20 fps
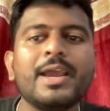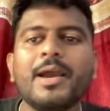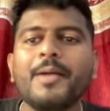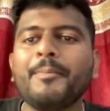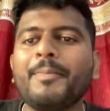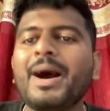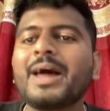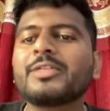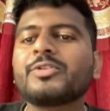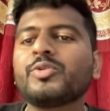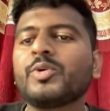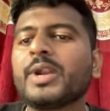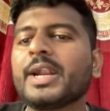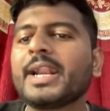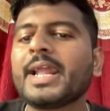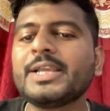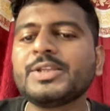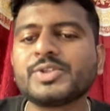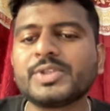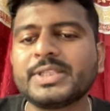বা
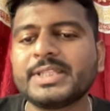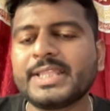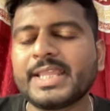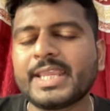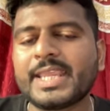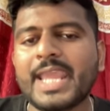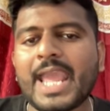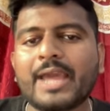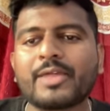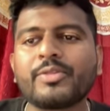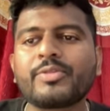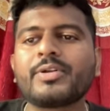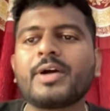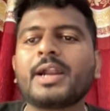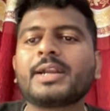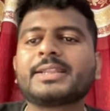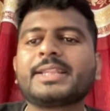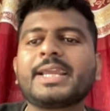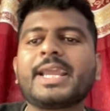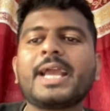সোলানায় যদি দেখি একশো
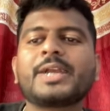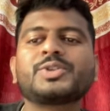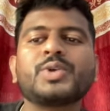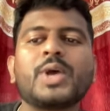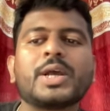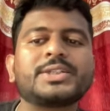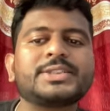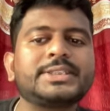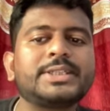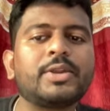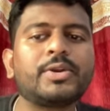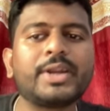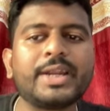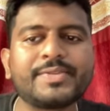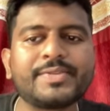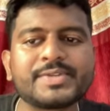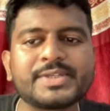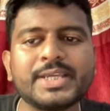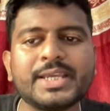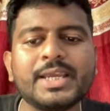ষাট থেকে একশো আশি ডলার
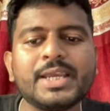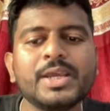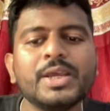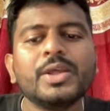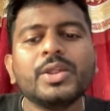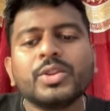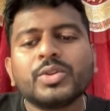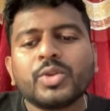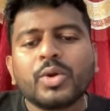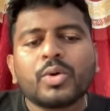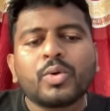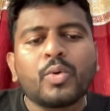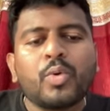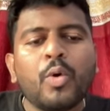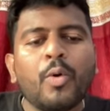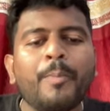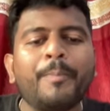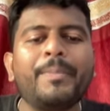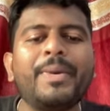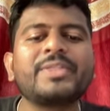এসছে তো
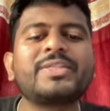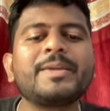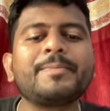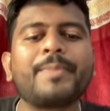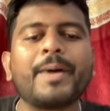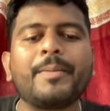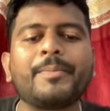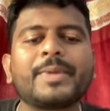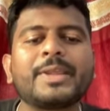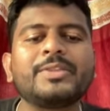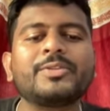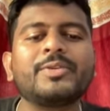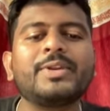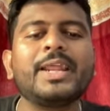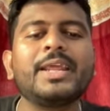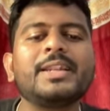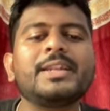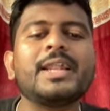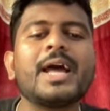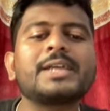খুব বেশি পাম্প কিন্তু
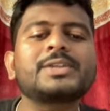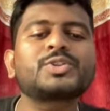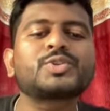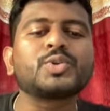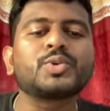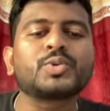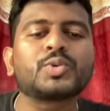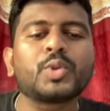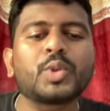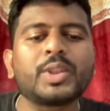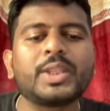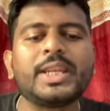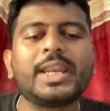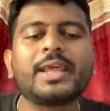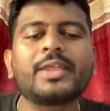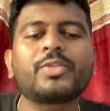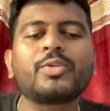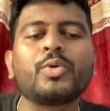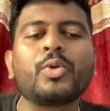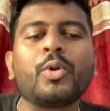নেই লাস্ট চোদ্দো দিনে
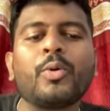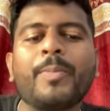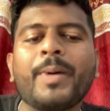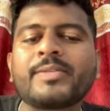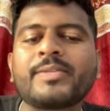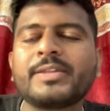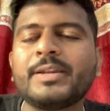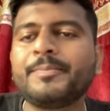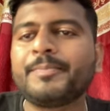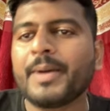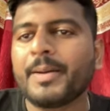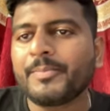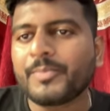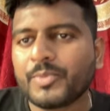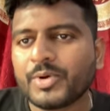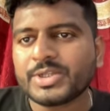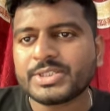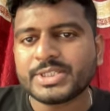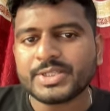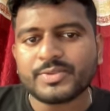ষোলো পার্সেন্ট পাম্প
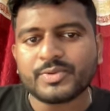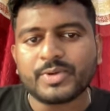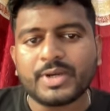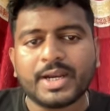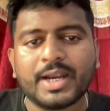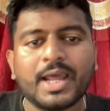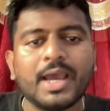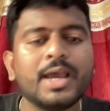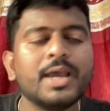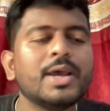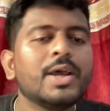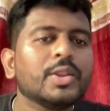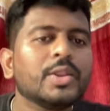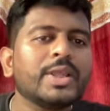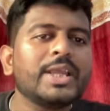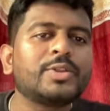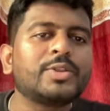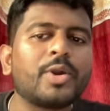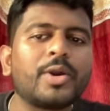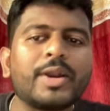করেছে সোলানা তো
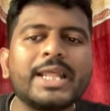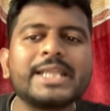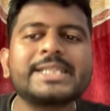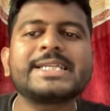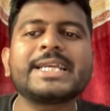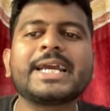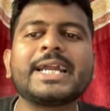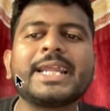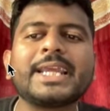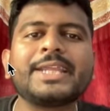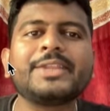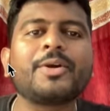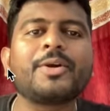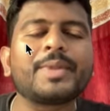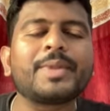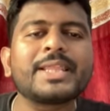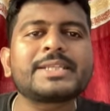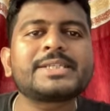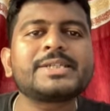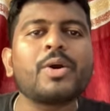এই ধরনের যেখানে কিন্তু
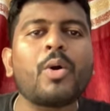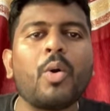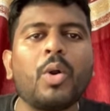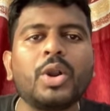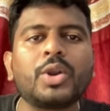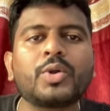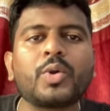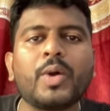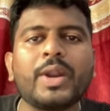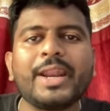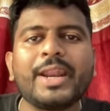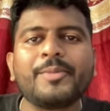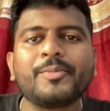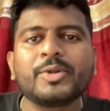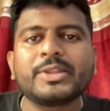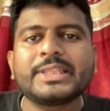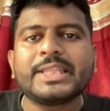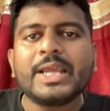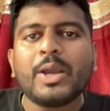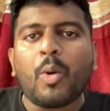আমরা দেখছি অল্ট কয়েনের
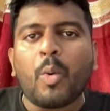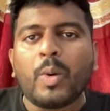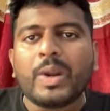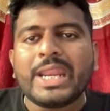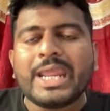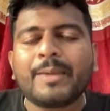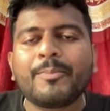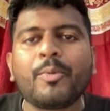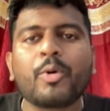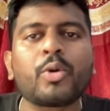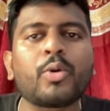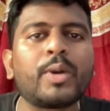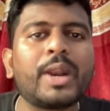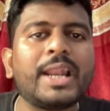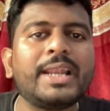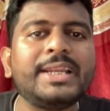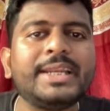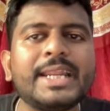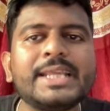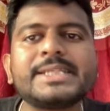মধ্যে অনেক বড়
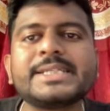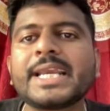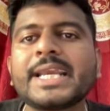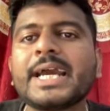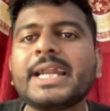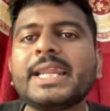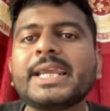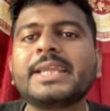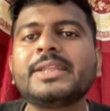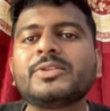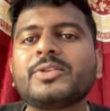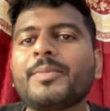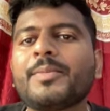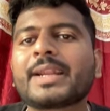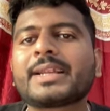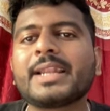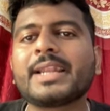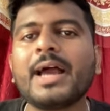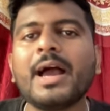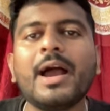র্যালি নেই সেখানে কিন্তু আমরা
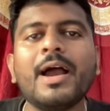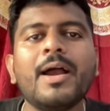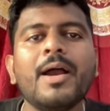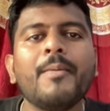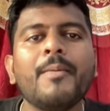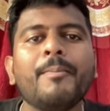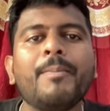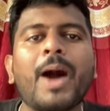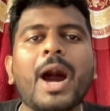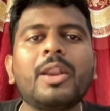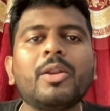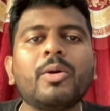একটা ভালো